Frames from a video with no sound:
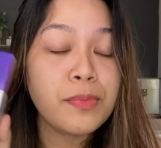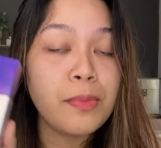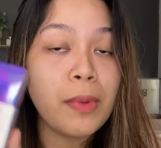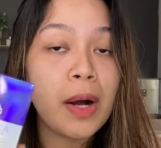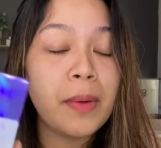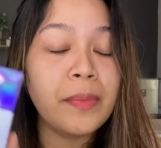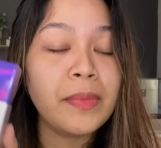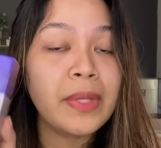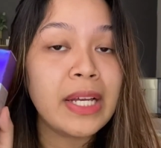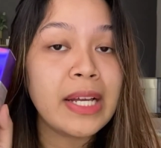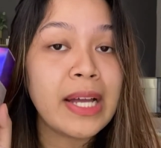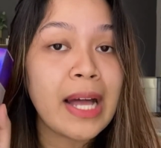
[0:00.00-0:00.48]

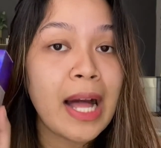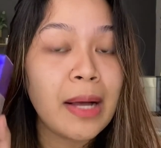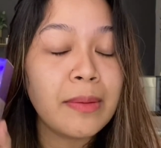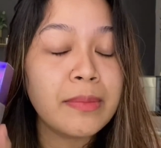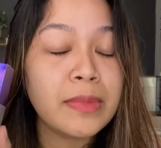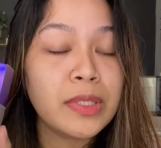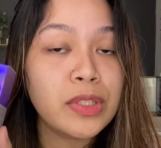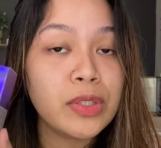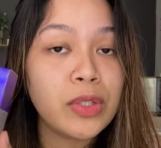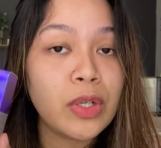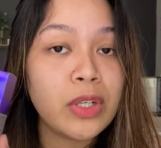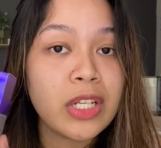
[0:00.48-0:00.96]
Balm,
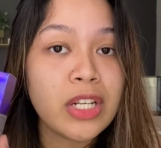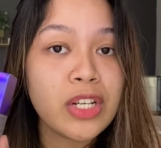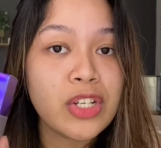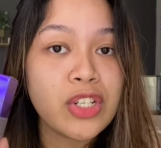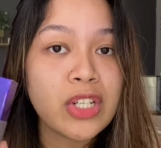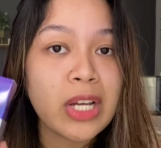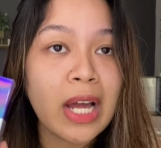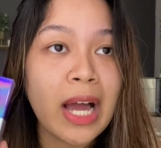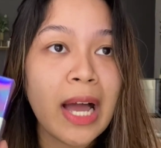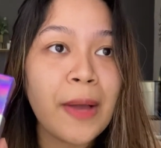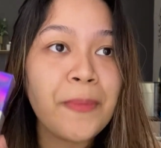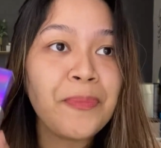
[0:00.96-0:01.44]
nagamit ko na
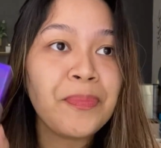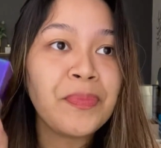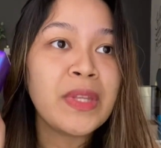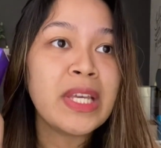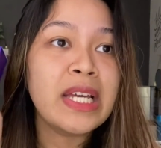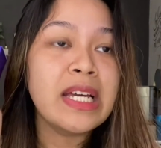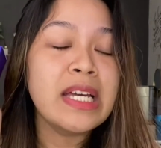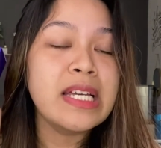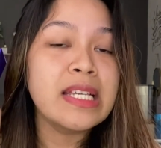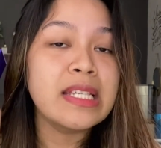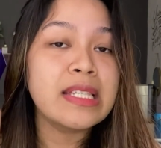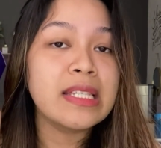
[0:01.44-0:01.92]
siya
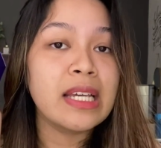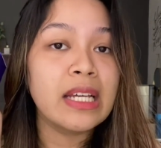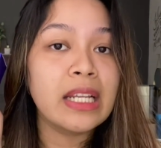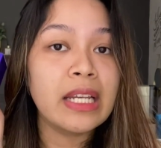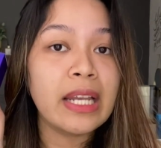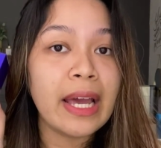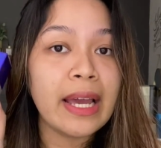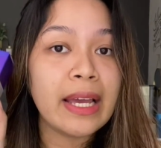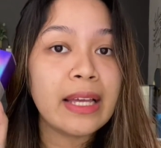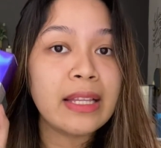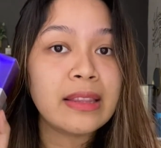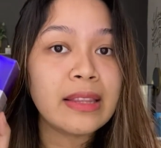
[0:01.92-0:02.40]
sa
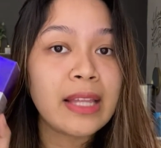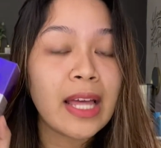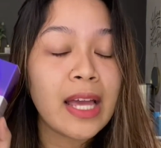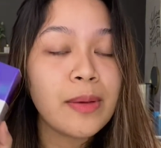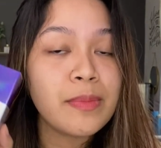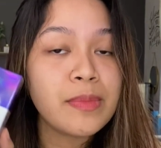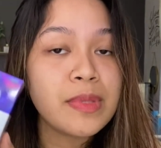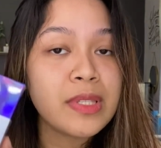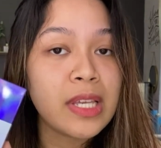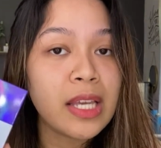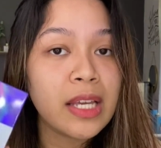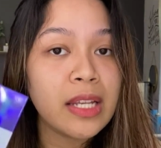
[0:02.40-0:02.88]

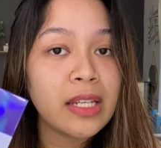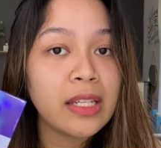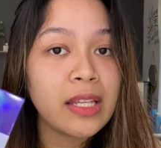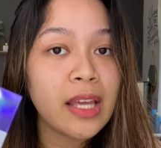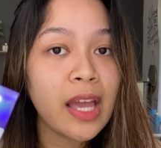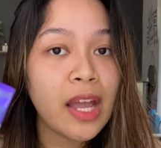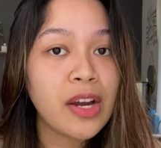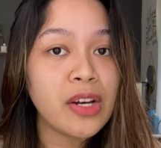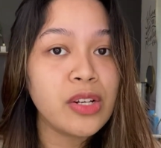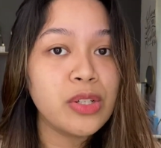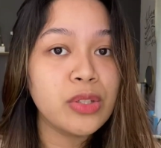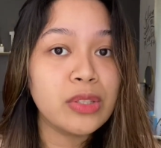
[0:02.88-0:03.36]
nighttime
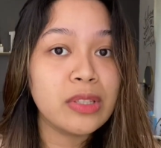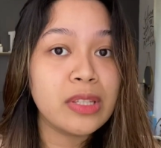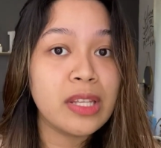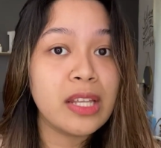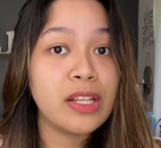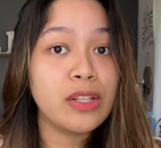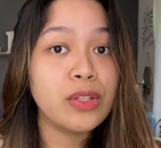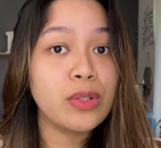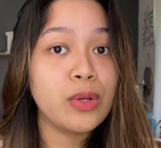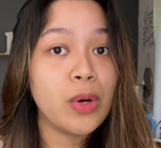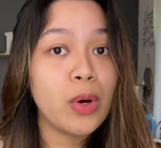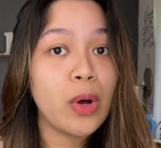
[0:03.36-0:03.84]
skincare
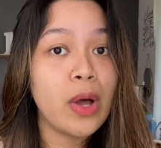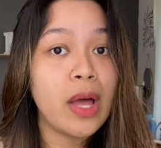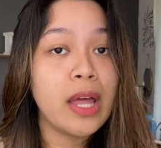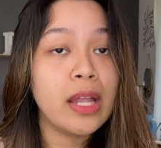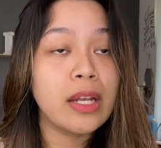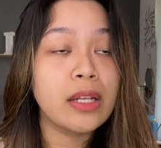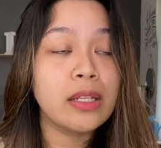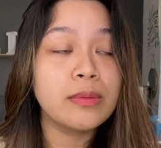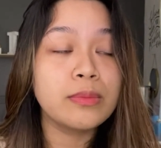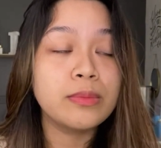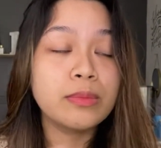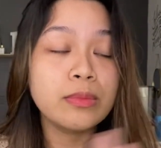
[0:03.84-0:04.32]
routine ko
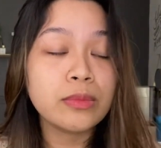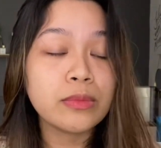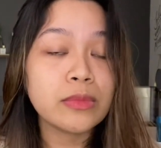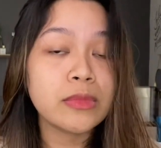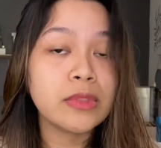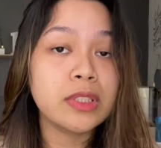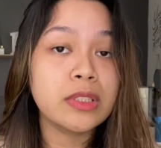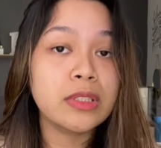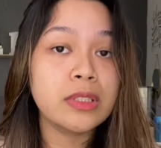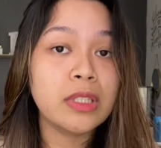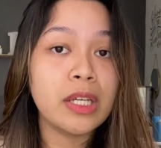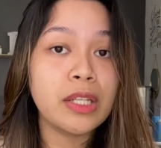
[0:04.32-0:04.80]
and
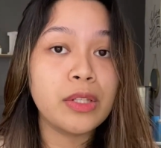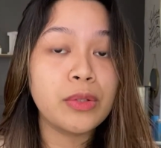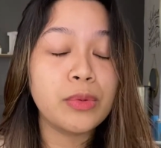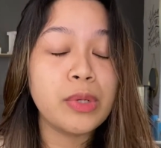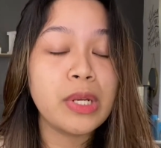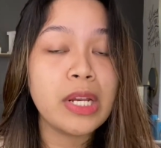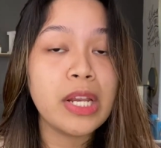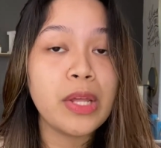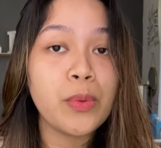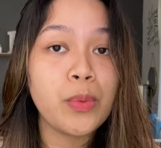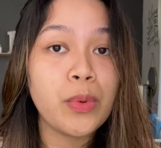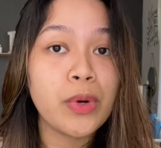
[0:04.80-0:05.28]
it
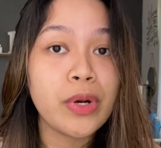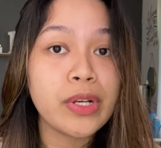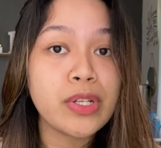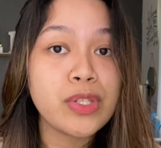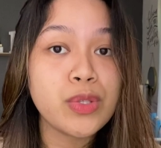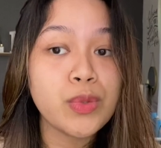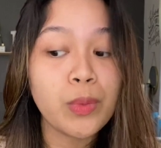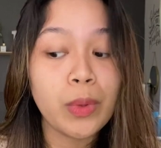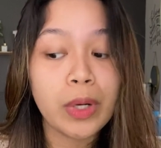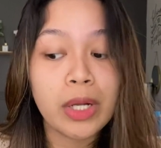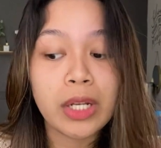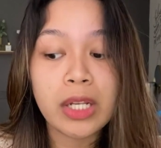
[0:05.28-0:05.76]
really
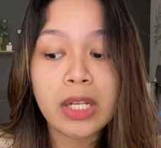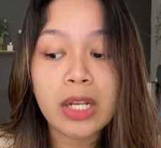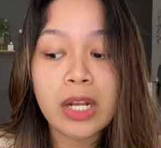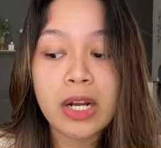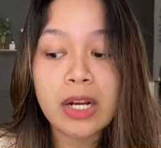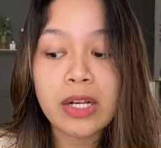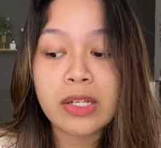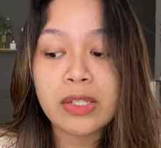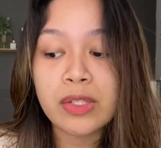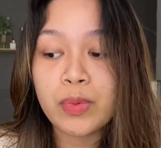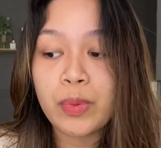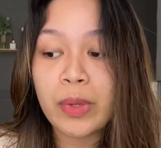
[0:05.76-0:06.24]
works
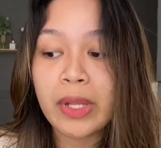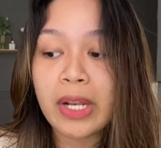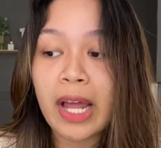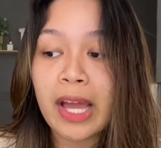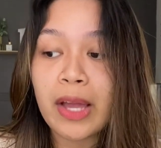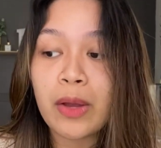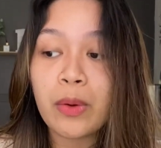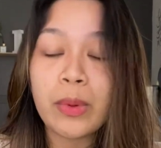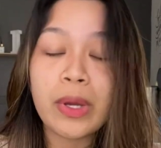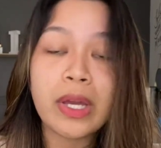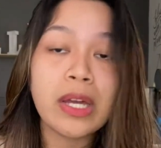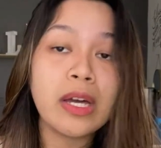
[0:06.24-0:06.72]
wonders. When
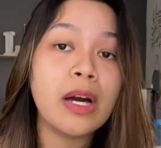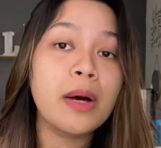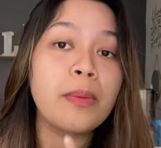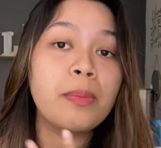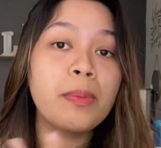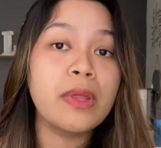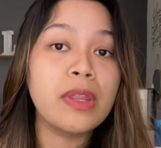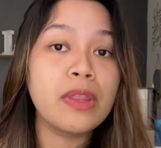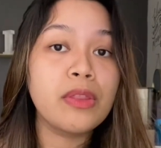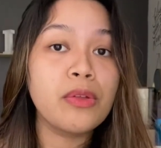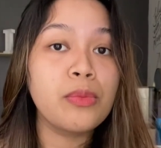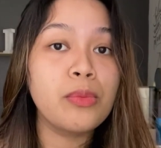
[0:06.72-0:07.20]
I wake up
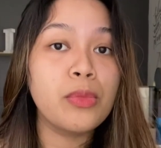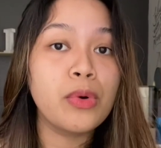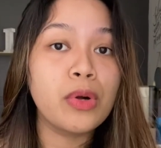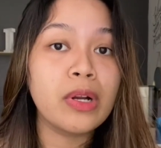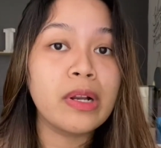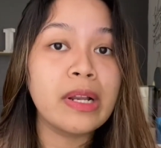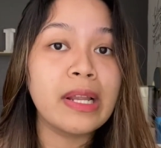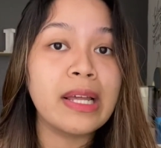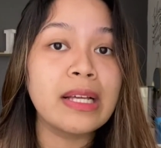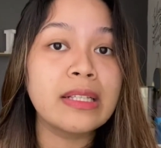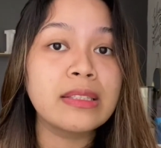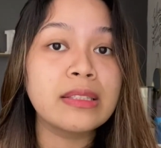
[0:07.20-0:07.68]
in the
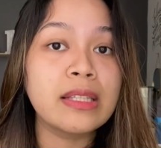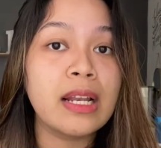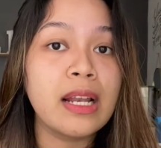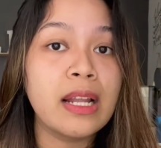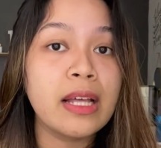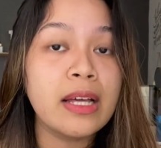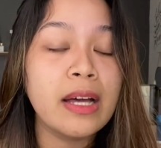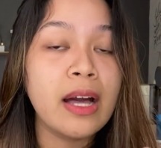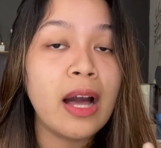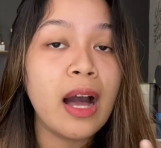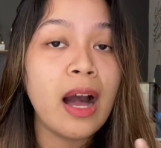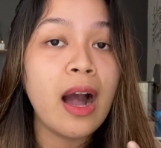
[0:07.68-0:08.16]
morning,
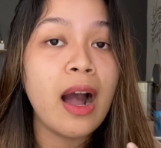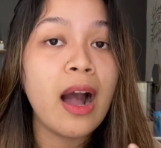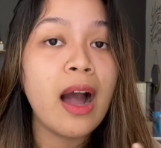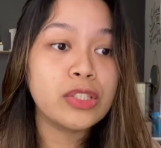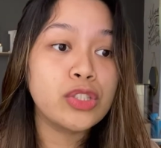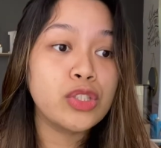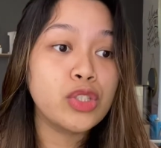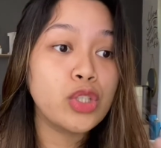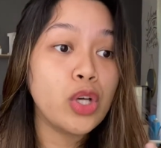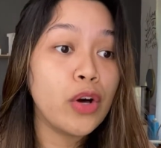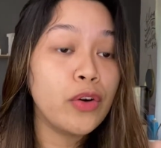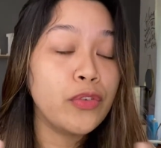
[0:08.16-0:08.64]
talagang
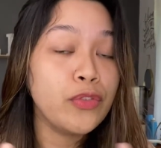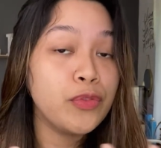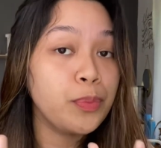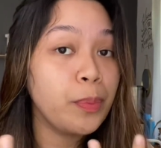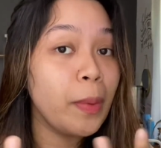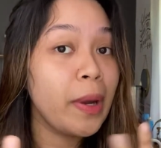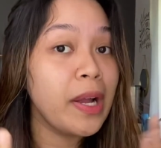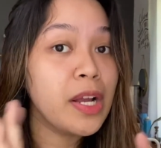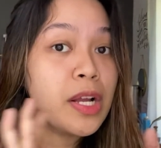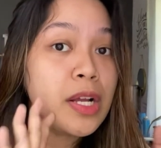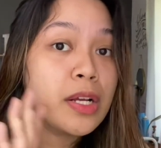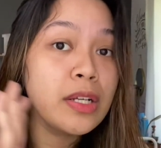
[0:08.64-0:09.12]
soft,
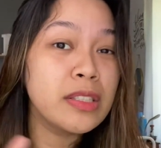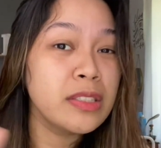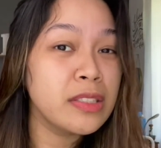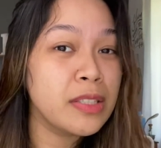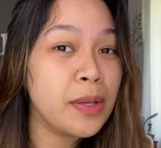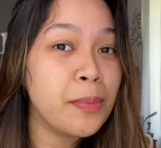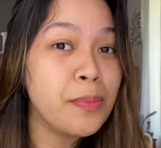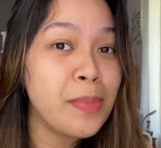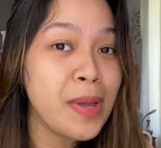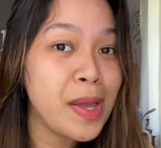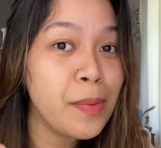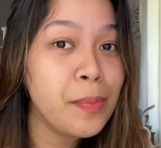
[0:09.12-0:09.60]
parang
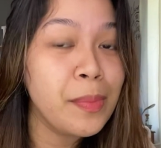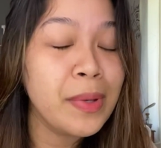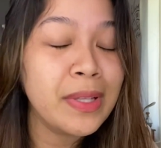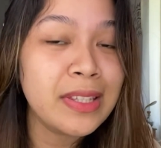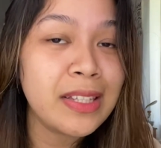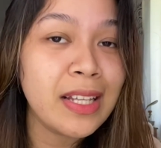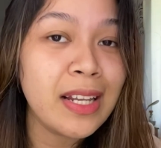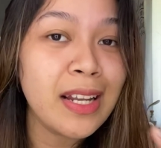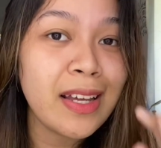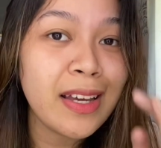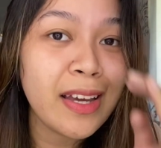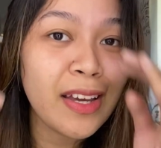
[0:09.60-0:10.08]
sa baby
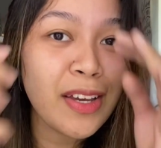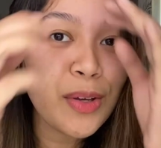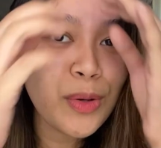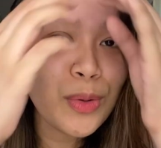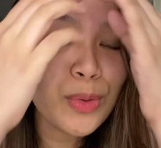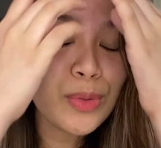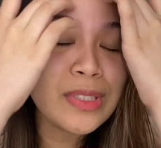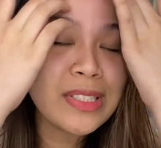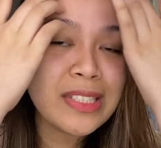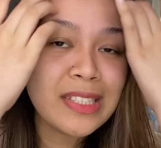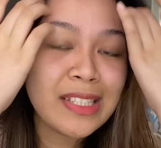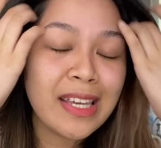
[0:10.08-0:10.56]
talaga
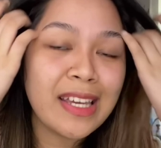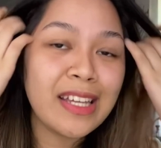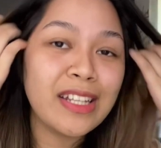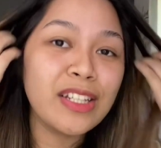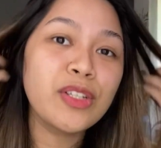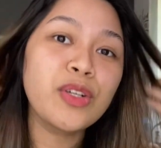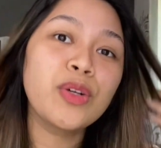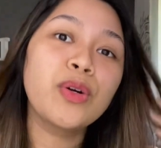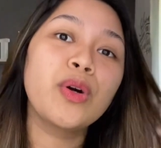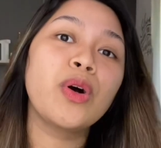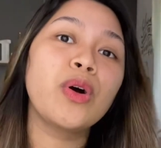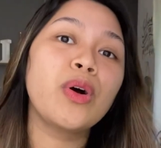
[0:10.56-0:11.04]
yung
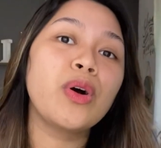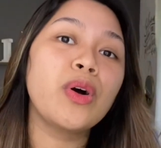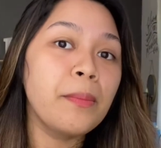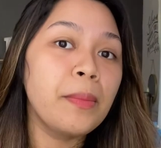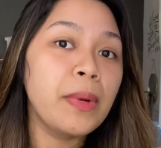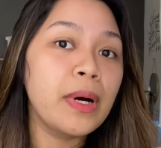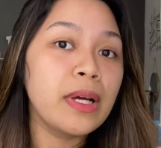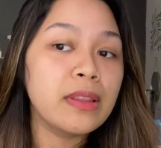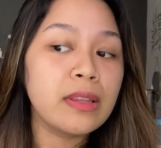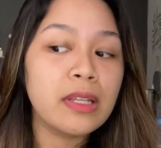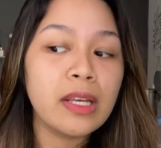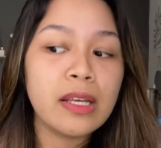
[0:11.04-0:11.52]
skin ko.
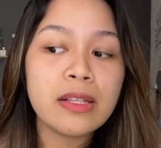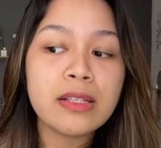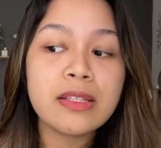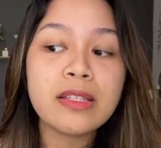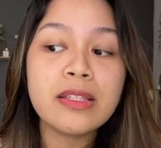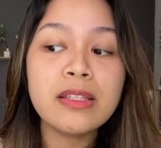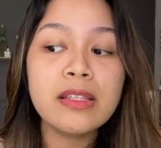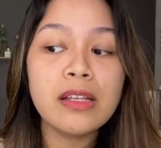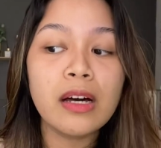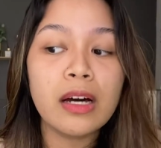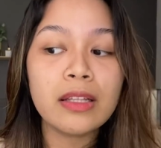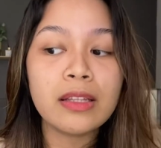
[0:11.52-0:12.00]
But
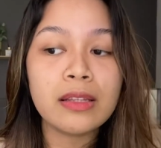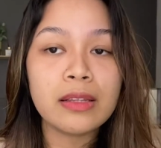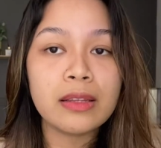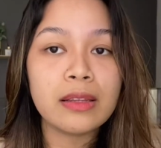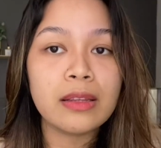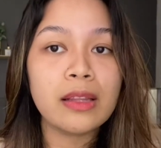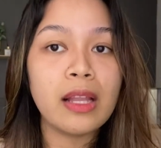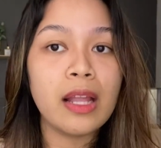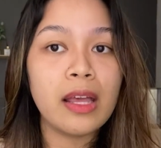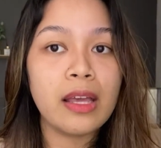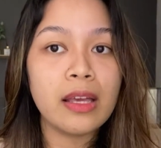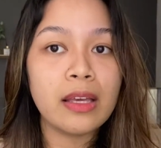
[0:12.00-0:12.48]
it's not
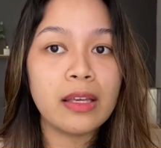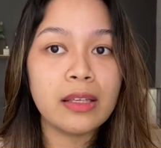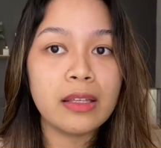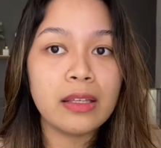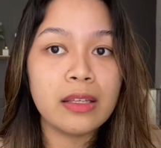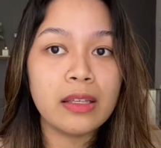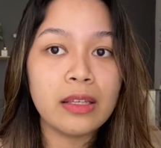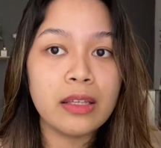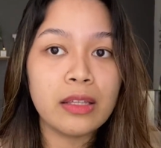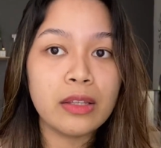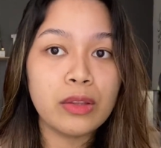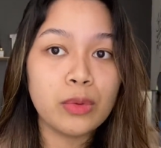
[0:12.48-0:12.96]
like
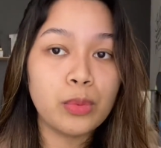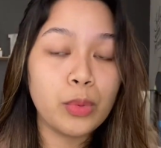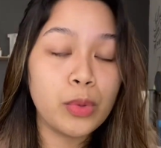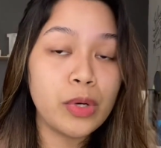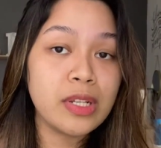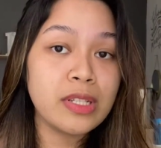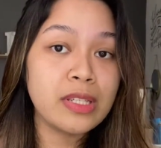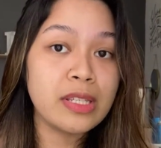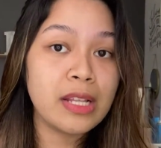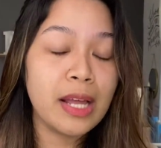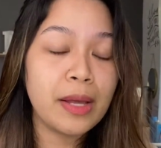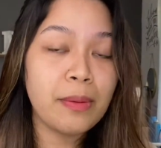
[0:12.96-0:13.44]
it
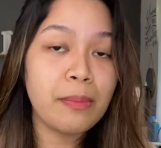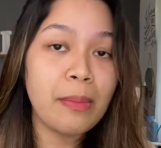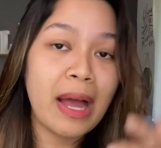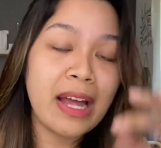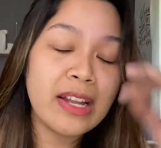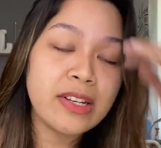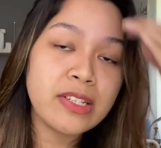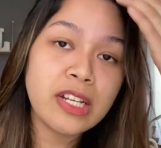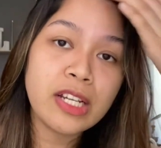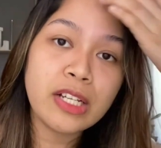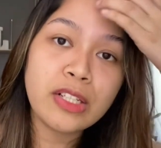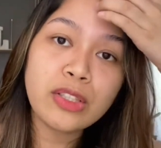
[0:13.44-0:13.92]
works like
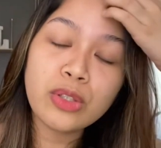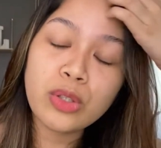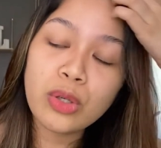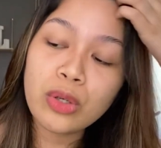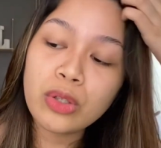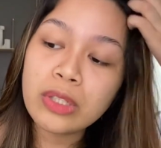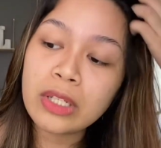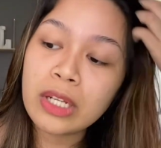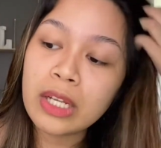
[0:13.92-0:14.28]
magic, no?